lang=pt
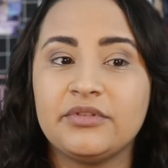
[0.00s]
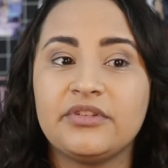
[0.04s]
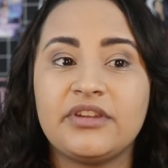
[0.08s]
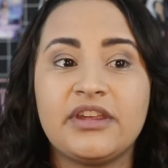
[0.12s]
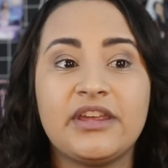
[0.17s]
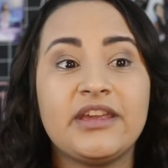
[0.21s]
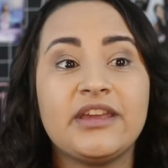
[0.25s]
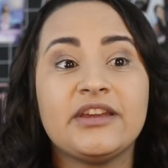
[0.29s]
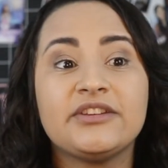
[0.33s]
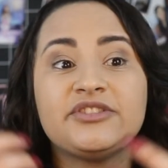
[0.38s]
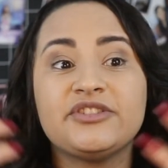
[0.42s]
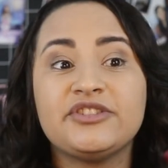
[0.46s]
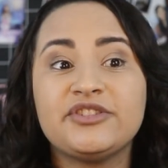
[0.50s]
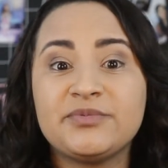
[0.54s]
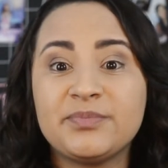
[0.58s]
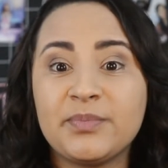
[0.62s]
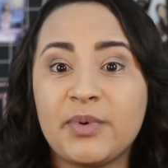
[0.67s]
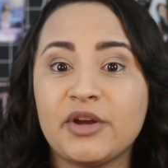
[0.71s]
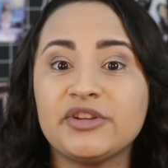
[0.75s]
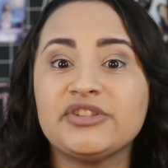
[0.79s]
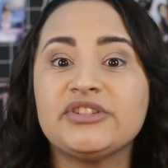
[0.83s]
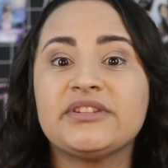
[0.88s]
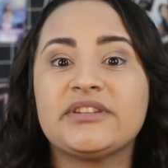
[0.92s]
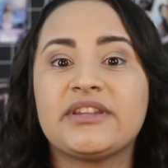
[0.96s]
o que a gente
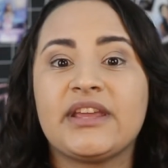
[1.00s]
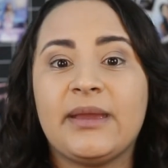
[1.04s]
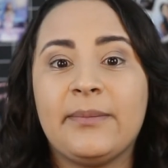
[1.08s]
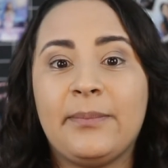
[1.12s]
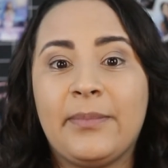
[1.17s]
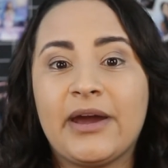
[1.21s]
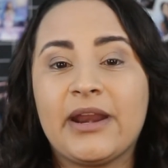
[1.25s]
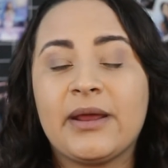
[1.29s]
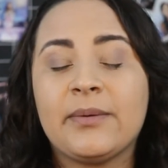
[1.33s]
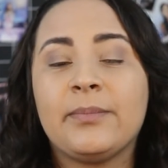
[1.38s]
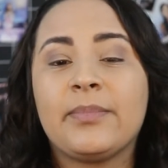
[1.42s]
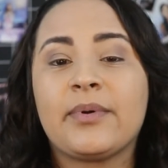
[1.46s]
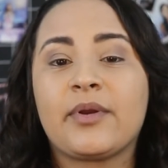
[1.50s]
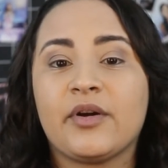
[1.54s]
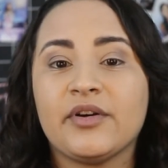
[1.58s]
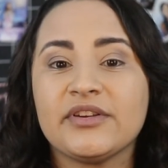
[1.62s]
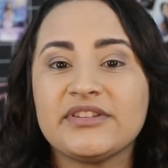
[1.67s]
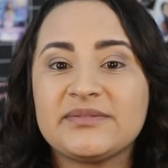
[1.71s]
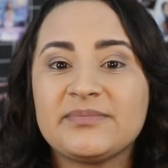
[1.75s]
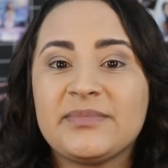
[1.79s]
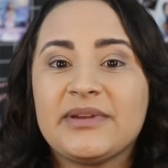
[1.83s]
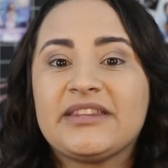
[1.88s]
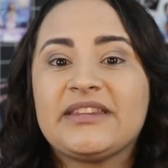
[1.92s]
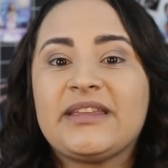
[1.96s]
pode ter para a
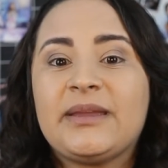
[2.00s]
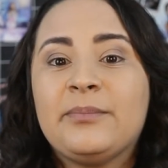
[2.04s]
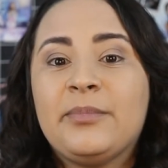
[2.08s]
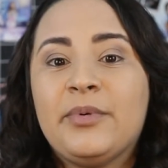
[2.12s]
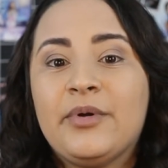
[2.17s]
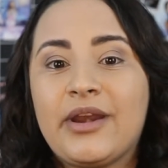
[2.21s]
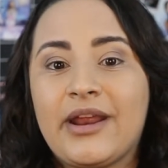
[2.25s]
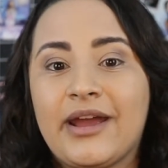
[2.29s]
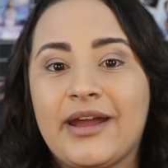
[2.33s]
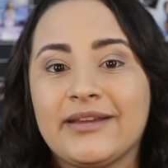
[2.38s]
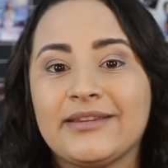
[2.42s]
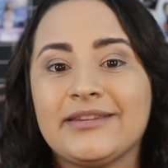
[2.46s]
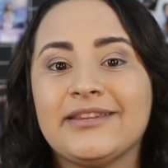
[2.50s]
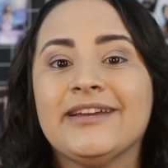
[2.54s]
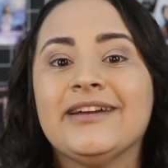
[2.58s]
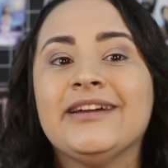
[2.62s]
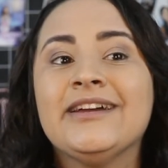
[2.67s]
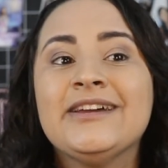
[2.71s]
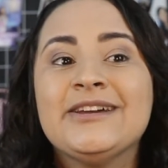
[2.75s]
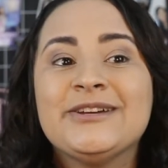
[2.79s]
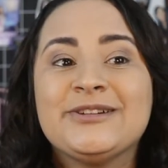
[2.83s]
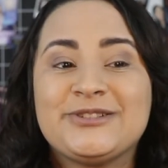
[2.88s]
próxima temporada,